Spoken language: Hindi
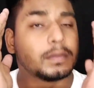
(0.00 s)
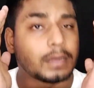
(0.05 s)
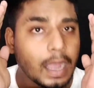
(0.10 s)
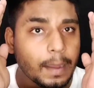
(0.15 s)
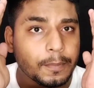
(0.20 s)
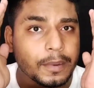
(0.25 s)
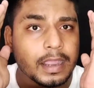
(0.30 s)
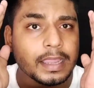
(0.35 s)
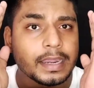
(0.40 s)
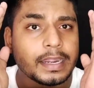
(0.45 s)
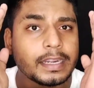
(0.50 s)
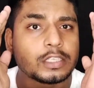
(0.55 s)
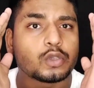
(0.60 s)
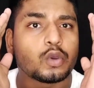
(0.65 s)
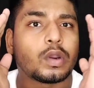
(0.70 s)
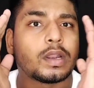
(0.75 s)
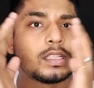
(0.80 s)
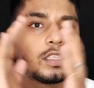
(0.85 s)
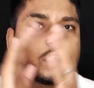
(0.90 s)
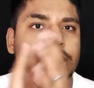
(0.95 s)
आपका क्रेडिट
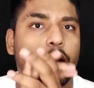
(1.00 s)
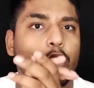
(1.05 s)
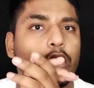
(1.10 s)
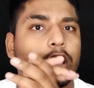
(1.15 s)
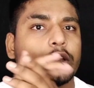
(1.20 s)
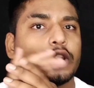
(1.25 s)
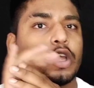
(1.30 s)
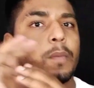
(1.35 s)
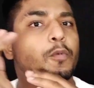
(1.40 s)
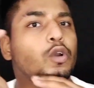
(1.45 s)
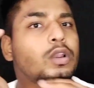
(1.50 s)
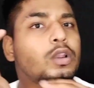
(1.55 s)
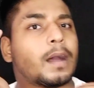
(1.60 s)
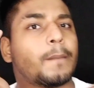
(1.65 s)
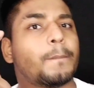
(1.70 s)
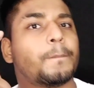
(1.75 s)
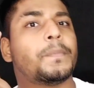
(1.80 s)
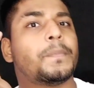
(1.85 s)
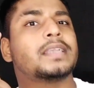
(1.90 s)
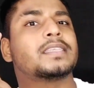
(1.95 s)
स्कोर अच्छा होगा तो आपको
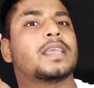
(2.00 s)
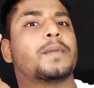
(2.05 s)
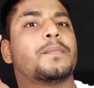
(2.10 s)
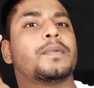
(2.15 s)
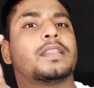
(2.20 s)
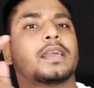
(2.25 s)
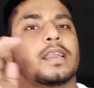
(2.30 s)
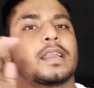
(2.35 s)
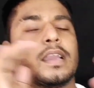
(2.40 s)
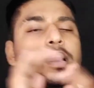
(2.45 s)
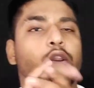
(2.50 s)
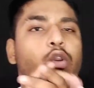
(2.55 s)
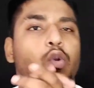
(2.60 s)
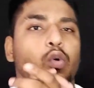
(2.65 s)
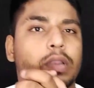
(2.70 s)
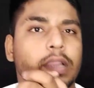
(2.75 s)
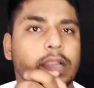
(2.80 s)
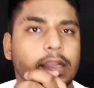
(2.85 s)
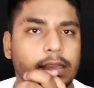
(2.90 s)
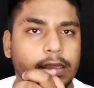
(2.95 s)
लंबे समय तक के लिए
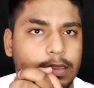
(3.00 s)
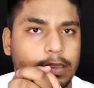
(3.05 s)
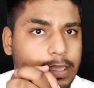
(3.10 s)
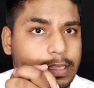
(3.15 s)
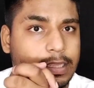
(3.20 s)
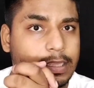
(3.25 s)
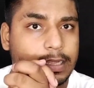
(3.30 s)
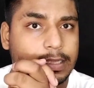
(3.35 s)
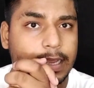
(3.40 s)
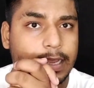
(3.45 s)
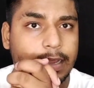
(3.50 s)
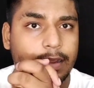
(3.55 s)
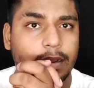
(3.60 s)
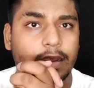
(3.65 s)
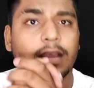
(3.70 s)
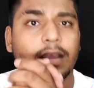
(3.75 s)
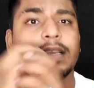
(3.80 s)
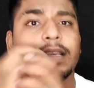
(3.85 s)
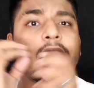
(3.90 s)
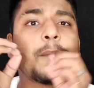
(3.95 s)
लोन दे दिया जाएगा
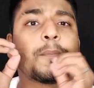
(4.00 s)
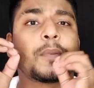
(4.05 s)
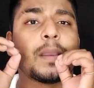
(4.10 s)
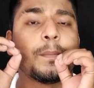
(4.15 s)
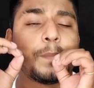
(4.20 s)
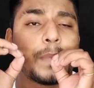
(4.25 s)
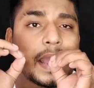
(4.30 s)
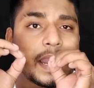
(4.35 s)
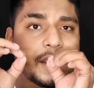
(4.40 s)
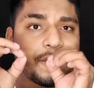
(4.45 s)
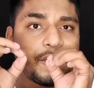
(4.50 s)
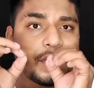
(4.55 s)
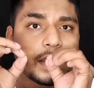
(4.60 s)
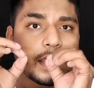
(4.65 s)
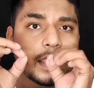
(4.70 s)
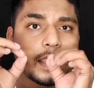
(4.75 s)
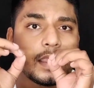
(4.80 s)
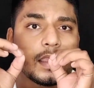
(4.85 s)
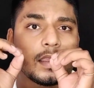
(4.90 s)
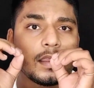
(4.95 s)
ये आपके बेनिफिट
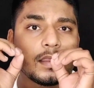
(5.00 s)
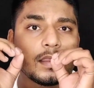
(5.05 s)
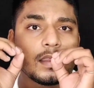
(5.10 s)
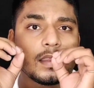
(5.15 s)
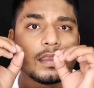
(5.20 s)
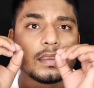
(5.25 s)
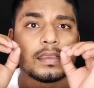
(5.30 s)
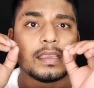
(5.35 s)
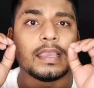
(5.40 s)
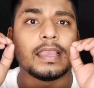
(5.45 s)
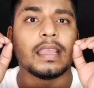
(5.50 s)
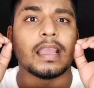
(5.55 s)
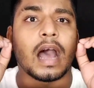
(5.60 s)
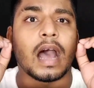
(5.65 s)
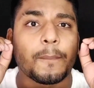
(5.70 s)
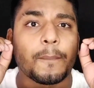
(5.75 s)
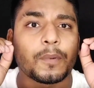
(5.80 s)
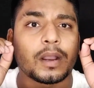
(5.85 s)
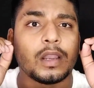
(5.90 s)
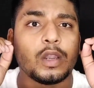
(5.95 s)
हैं कि
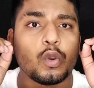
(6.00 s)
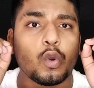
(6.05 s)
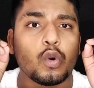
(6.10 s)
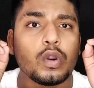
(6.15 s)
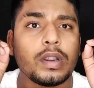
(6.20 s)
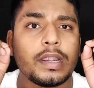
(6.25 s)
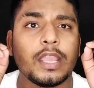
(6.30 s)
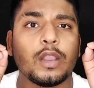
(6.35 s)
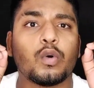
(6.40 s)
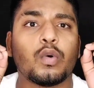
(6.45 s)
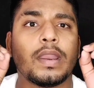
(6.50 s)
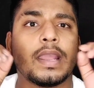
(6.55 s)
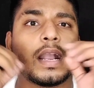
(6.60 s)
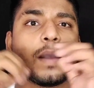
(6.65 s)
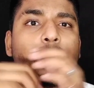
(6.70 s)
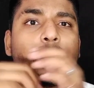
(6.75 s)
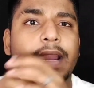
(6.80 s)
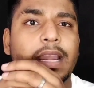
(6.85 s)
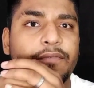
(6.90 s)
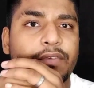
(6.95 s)
आपका लोन ठीक होने का
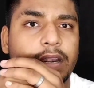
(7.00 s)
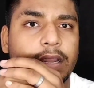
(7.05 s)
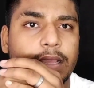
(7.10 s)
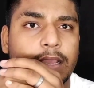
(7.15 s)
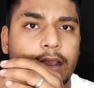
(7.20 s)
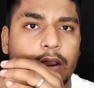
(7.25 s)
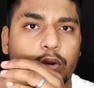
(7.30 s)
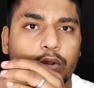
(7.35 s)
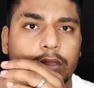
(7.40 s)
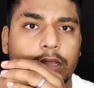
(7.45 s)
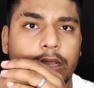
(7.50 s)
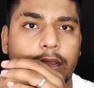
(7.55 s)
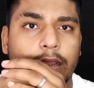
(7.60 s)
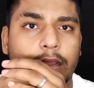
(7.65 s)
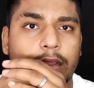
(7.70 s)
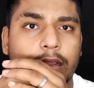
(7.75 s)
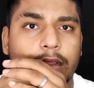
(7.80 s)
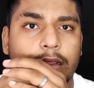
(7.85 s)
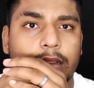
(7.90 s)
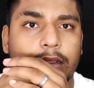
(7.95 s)
बेनिफिट क्या होता है
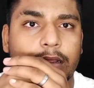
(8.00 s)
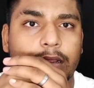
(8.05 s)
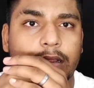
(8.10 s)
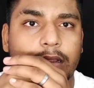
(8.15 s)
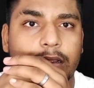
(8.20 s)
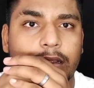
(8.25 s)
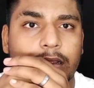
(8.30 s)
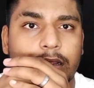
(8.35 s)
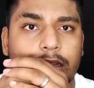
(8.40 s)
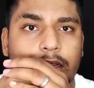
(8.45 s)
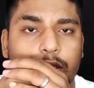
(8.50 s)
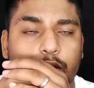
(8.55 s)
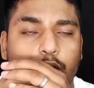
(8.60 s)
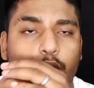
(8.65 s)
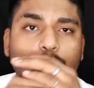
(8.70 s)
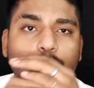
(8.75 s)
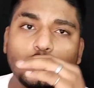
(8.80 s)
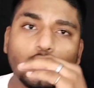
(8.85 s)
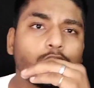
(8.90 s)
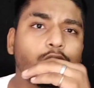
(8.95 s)

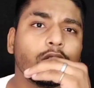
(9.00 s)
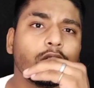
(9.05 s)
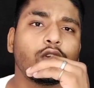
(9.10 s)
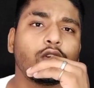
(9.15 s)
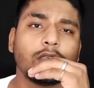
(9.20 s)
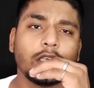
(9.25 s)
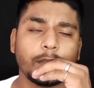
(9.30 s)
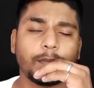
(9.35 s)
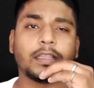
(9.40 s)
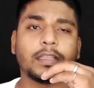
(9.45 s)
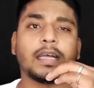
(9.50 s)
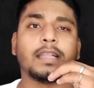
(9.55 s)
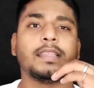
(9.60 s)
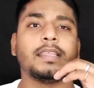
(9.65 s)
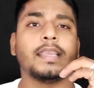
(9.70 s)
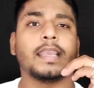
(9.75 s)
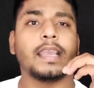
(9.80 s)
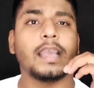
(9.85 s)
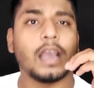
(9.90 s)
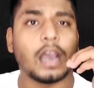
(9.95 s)
तो जो चीज चीज बता
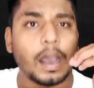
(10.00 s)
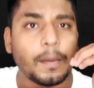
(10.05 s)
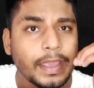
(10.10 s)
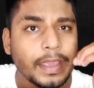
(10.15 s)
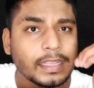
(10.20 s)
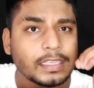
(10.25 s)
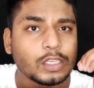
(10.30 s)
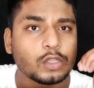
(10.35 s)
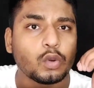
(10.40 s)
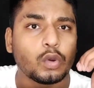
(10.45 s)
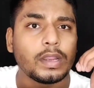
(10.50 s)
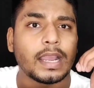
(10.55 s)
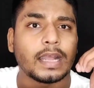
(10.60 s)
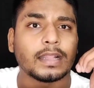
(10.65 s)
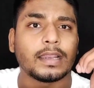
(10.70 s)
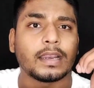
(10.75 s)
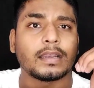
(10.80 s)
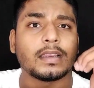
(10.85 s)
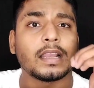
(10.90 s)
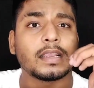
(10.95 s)
दी है अब एक चीज और
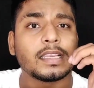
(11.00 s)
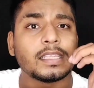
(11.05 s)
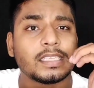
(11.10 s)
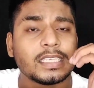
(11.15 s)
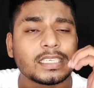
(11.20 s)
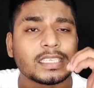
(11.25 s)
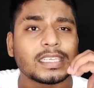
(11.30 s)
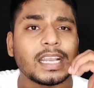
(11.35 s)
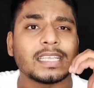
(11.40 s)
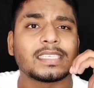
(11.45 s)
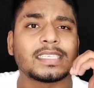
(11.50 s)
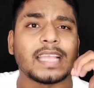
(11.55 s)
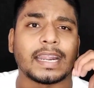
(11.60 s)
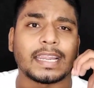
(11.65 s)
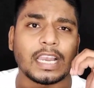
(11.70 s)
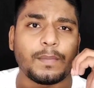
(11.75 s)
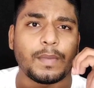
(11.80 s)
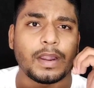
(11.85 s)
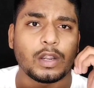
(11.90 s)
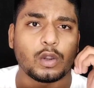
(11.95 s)
याद रखना कि जिसका
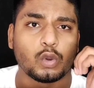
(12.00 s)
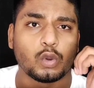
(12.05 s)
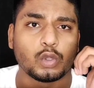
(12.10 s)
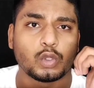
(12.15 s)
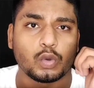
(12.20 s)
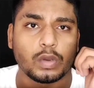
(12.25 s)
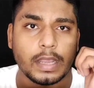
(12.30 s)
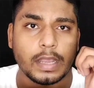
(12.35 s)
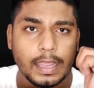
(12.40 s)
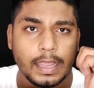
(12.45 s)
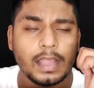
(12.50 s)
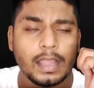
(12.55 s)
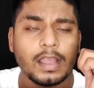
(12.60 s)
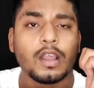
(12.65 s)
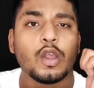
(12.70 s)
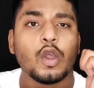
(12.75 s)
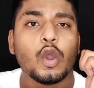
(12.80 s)
सेटलमेंट हो चुका है